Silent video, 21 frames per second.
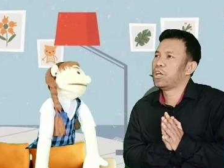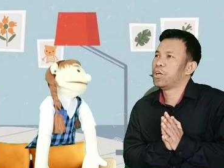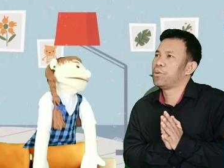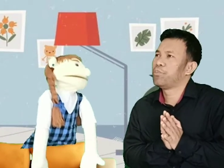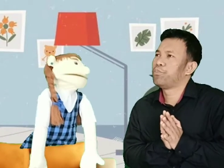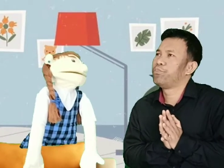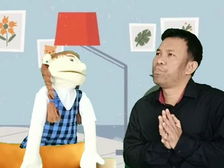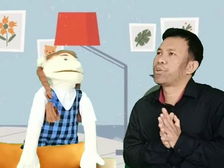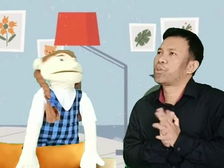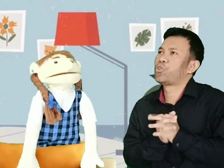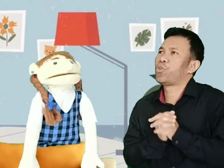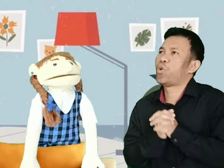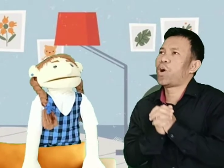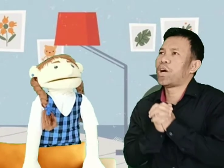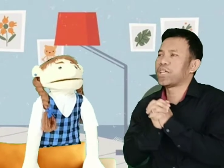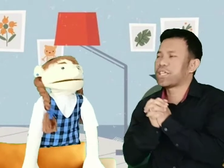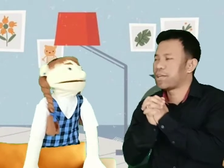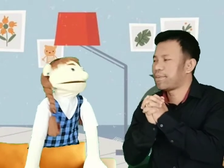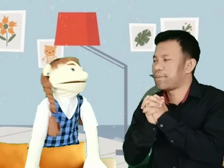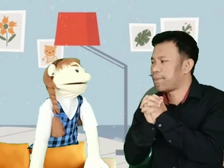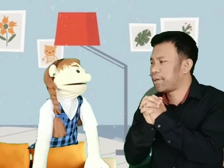berdoa
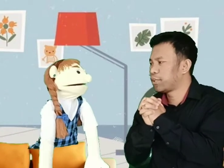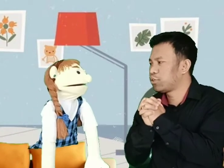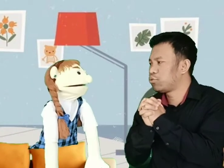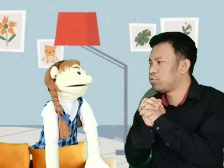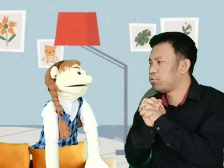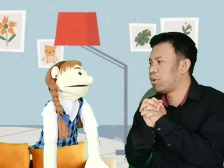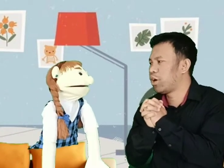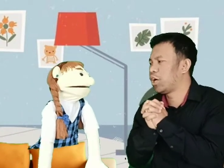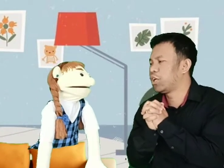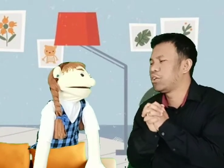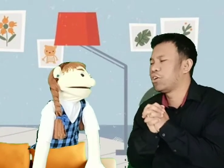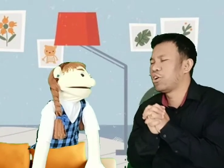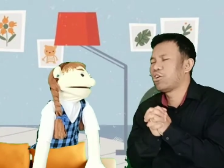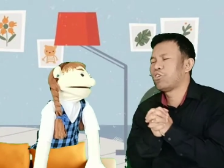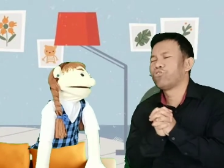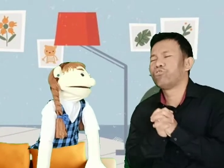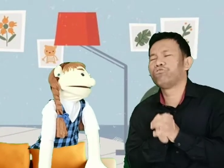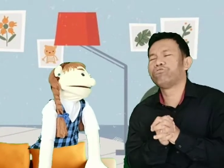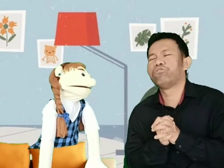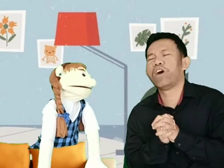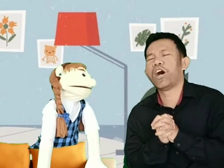sama Tuhan,
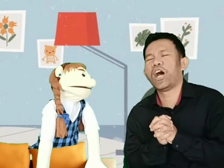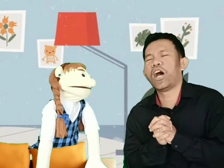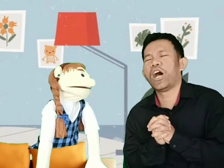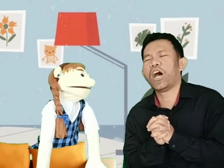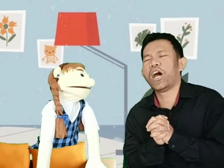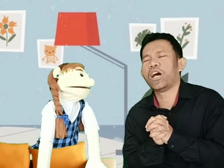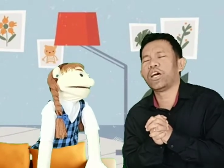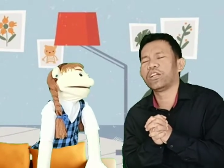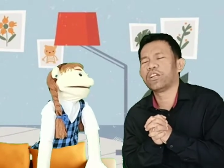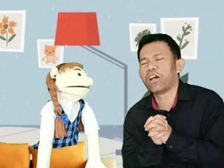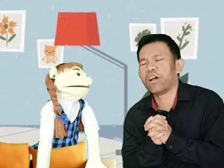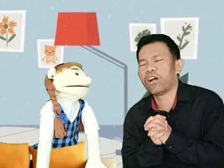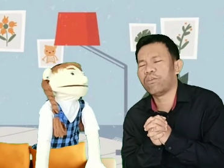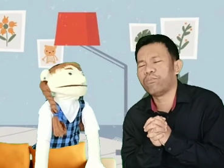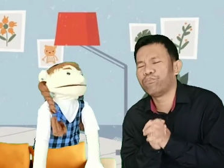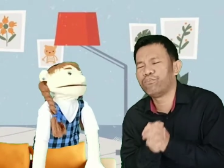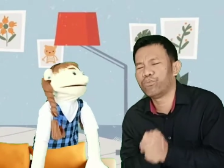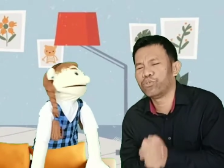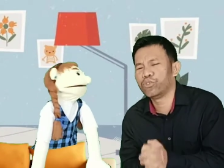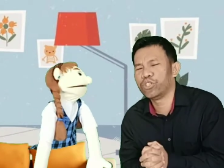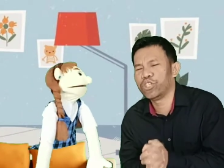Tuhan
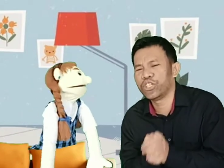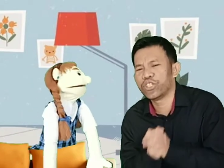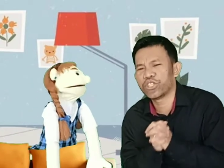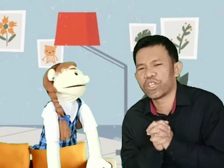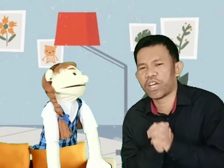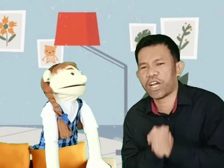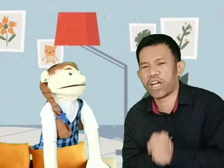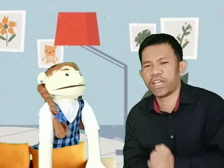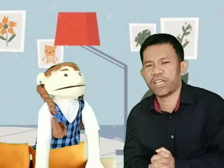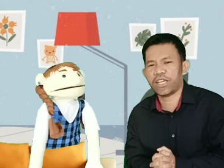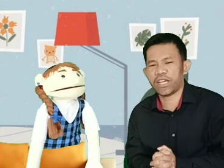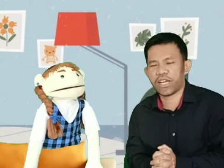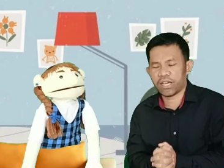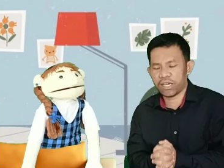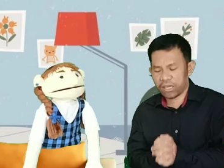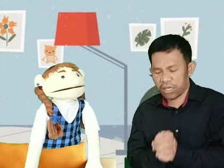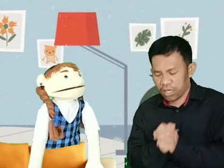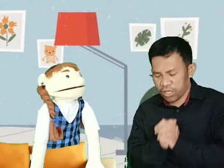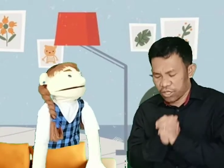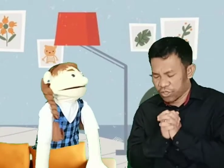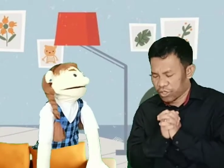ampuni
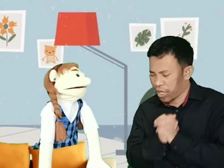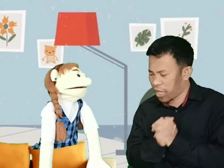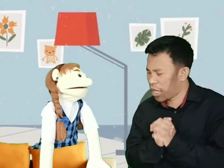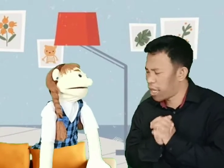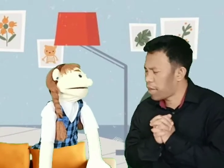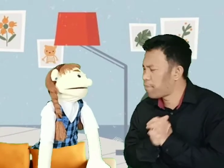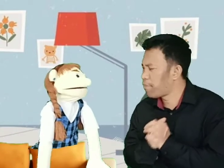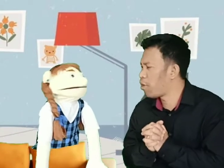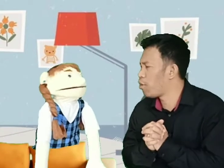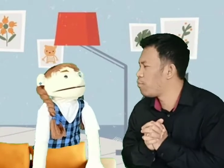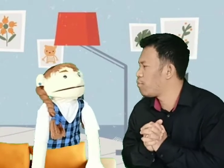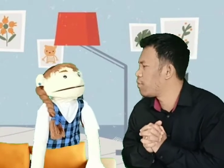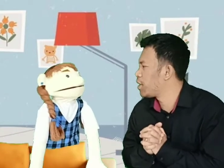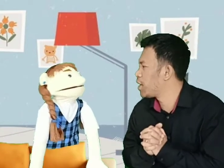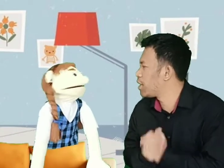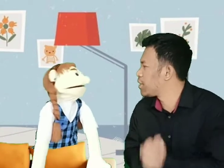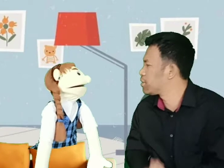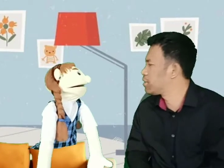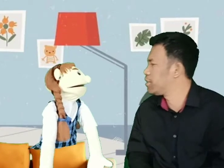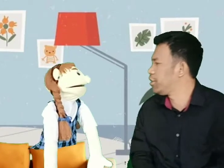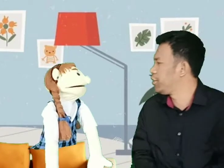saya, saya mau
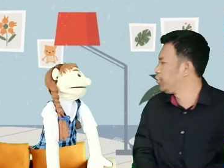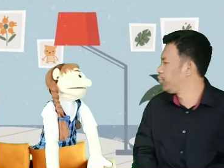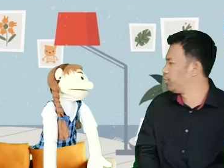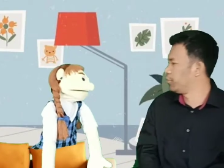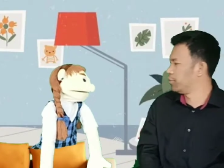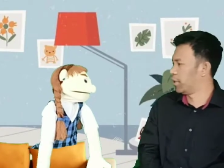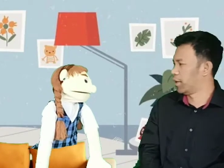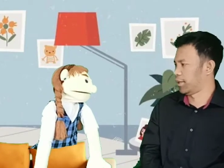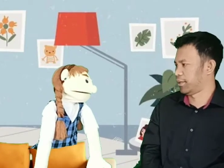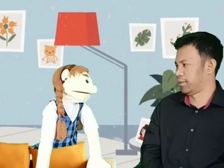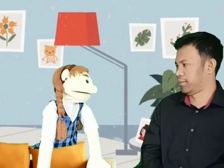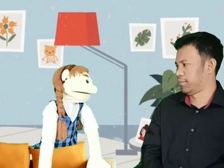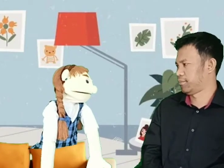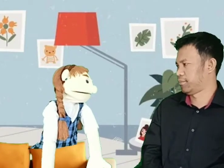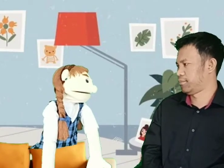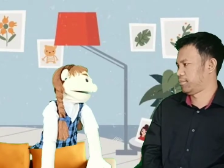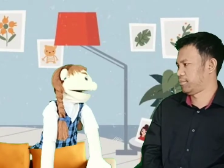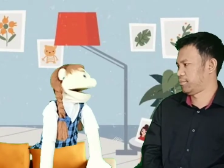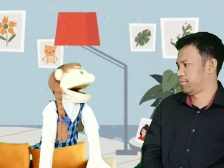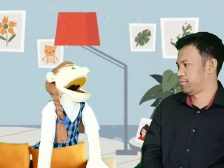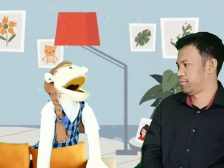mengasihi Tuhan.
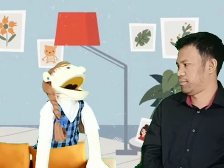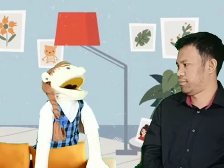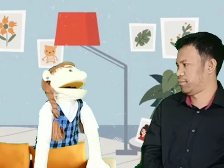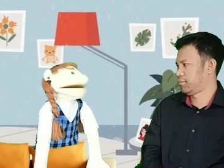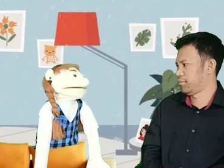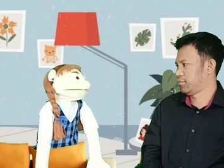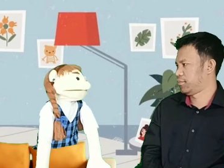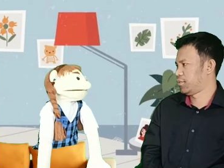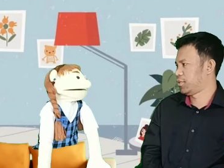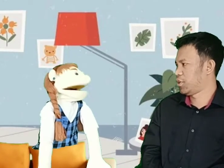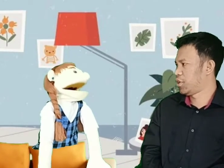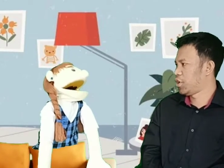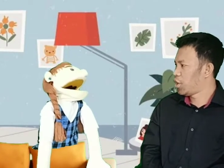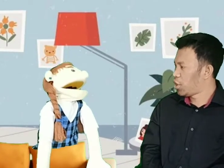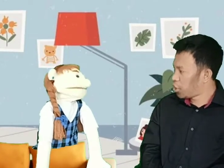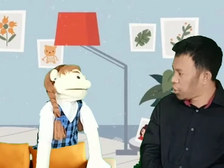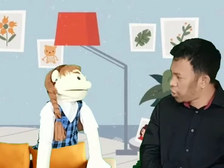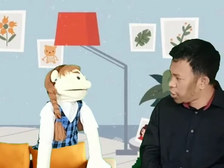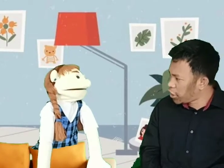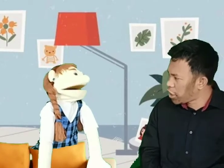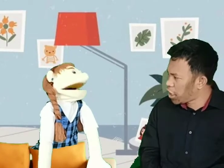Oh,
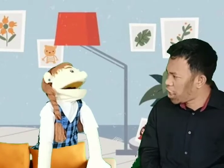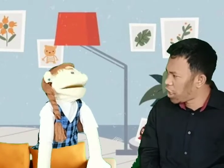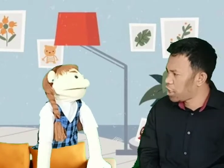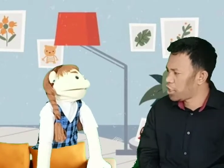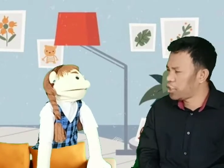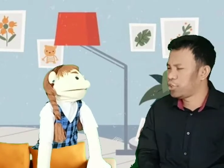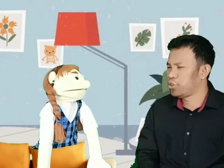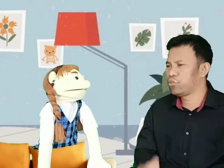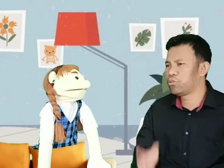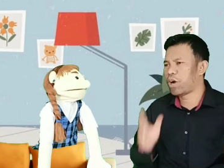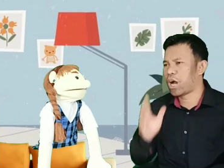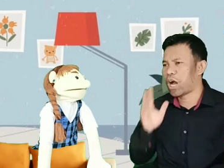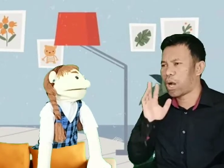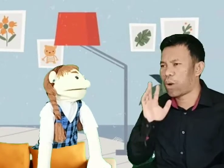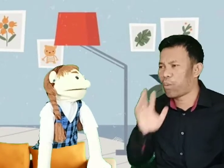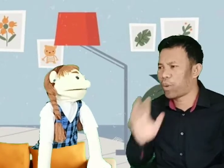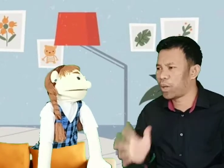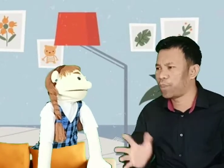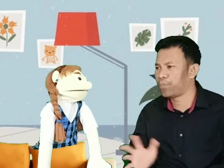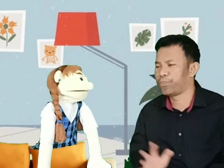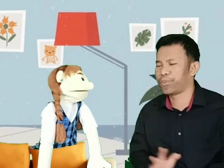Iya, itu
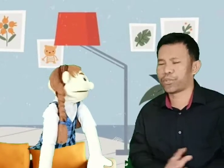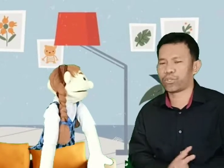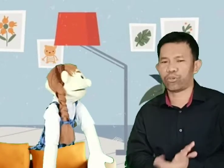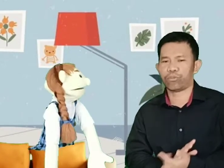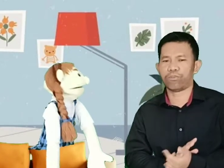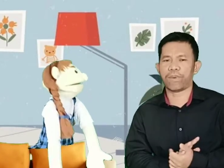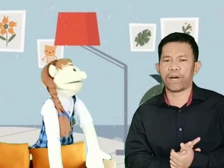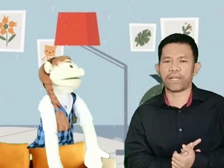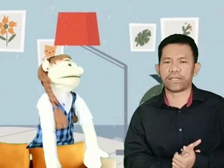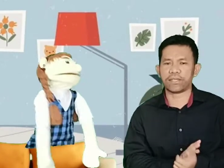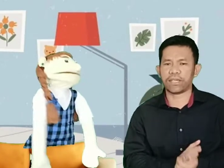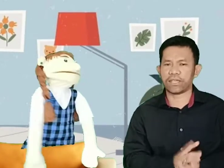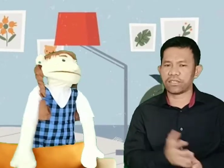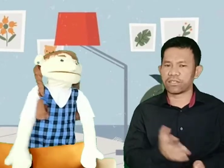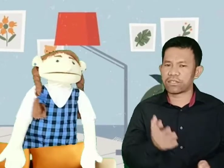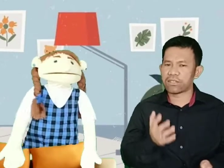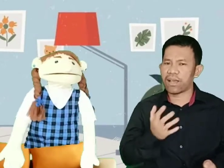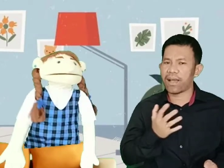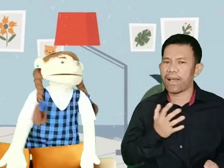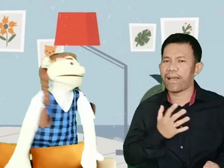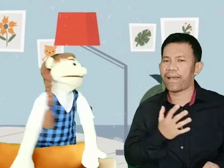awal pertobatan
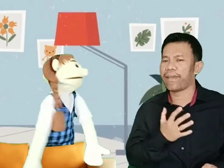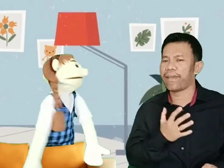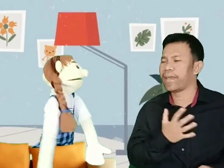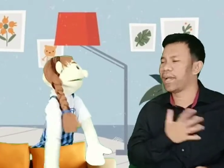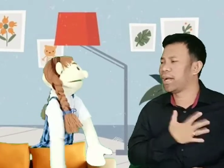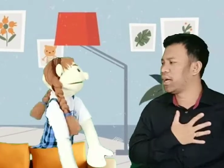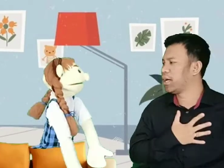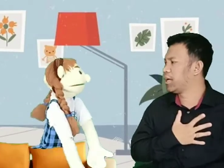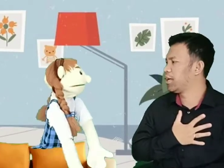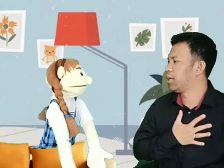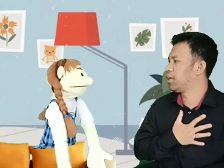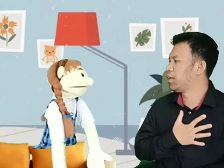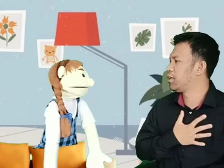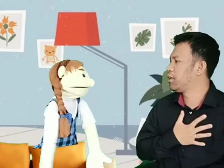saya.